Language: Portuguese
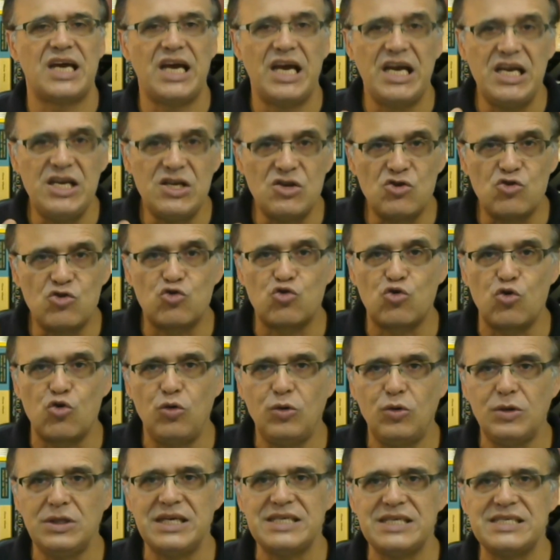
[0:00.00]
em
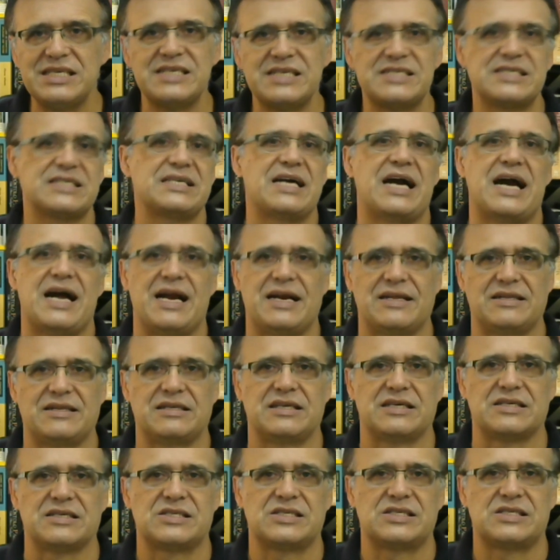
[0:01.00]
todas as
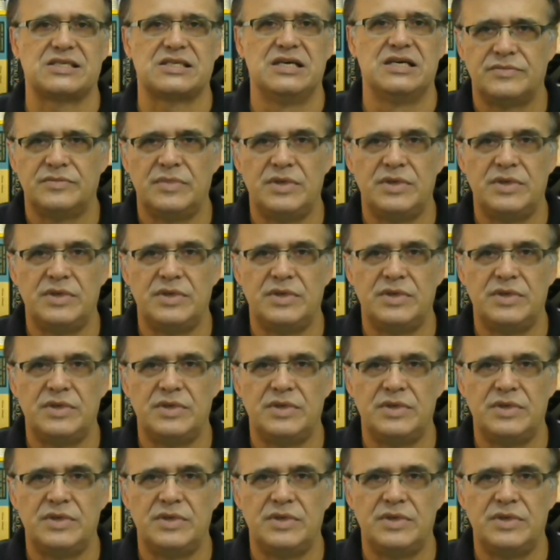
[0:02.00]
cartas.